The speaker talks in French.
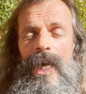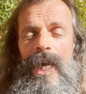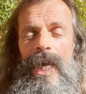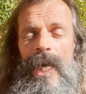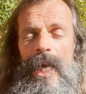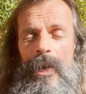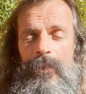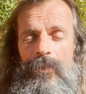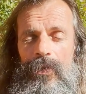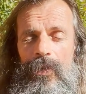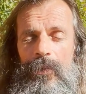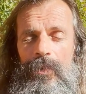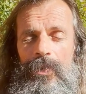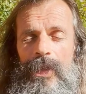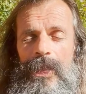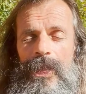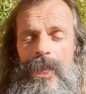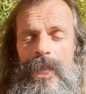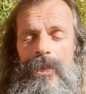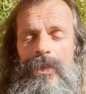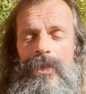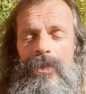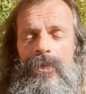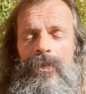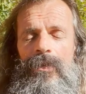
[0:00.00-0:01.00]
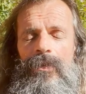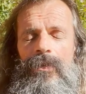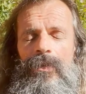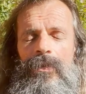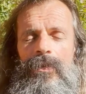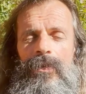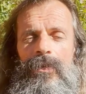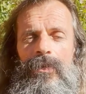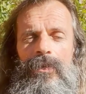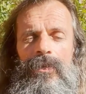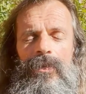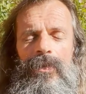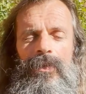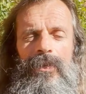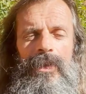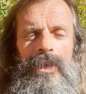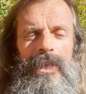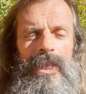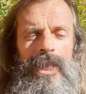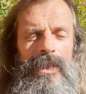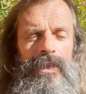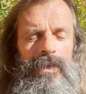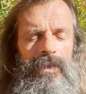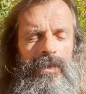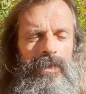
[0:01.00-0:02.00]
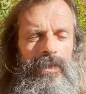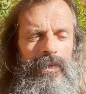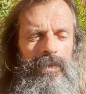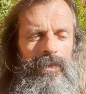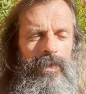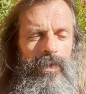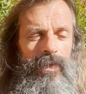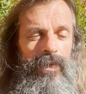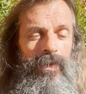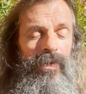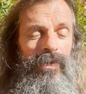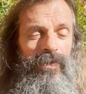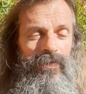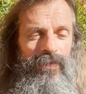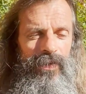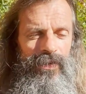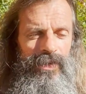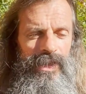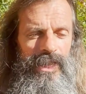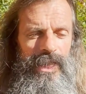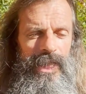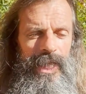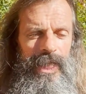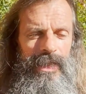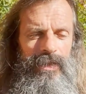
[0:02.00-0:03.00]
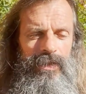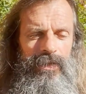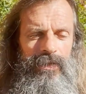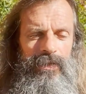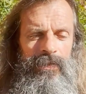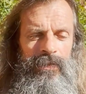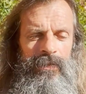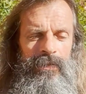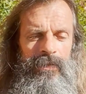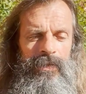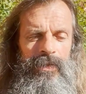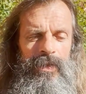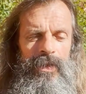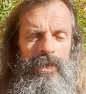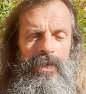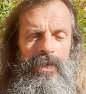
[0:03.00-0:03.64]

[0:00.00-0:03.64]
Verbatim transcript: appropriation, de cette revendication,